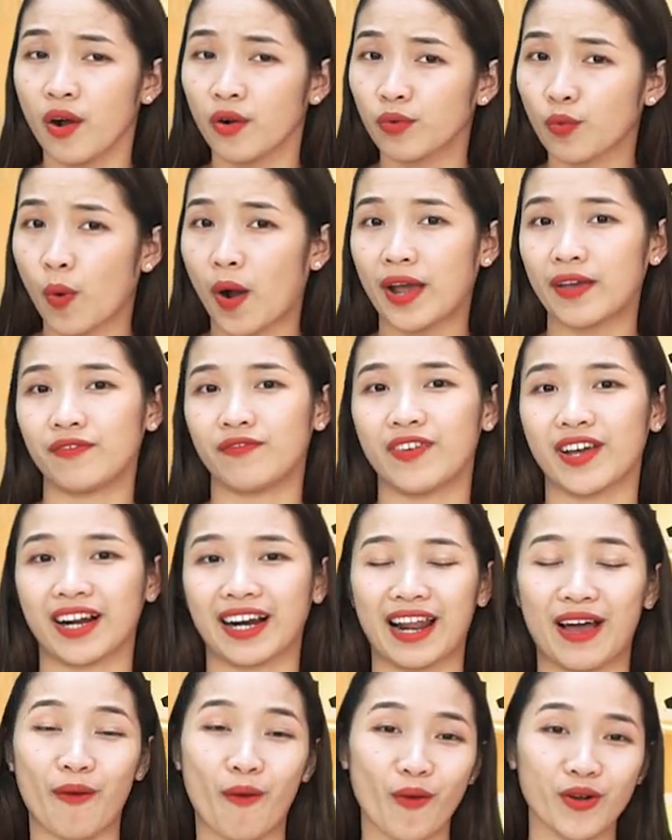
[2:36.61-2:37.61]
Ngoài
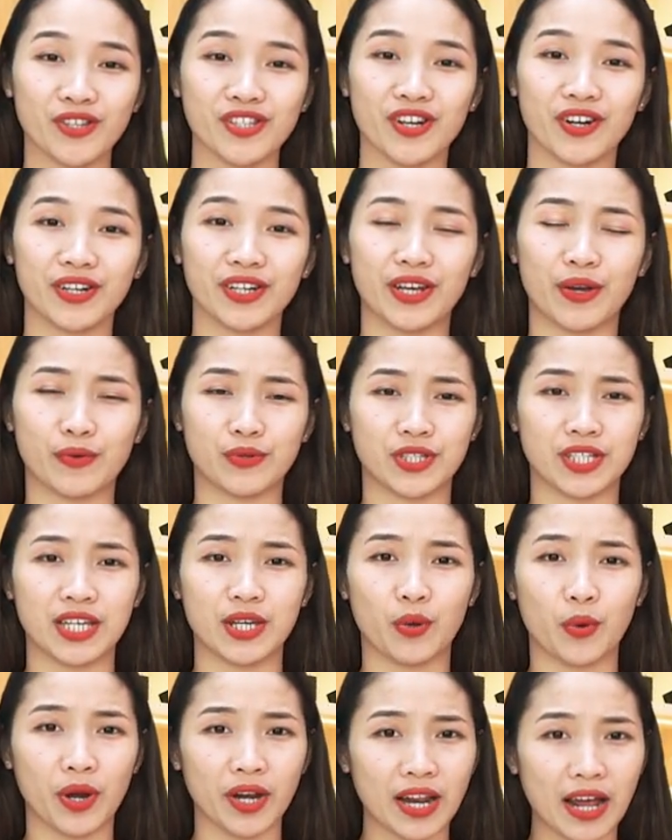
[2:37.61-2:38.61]
việc là hỗ trợ điều
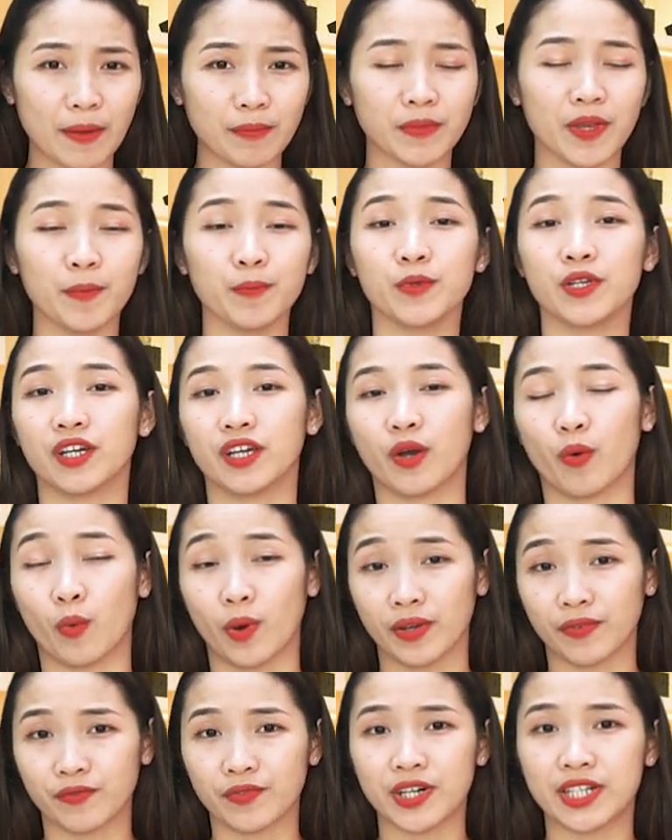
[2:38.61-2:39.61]
trị huyết áp thấp như Kiều
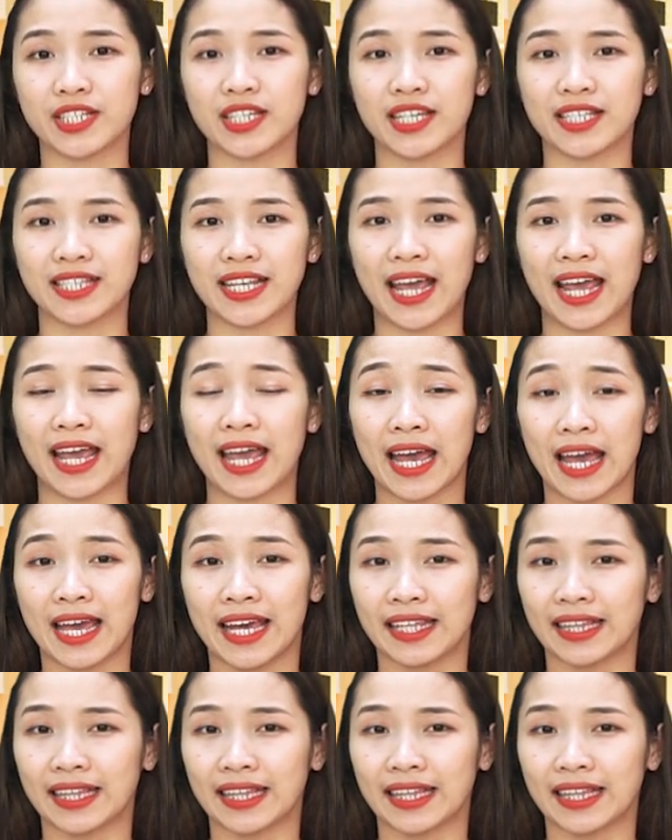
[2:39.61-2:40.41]
Anh vừa chia sẻ,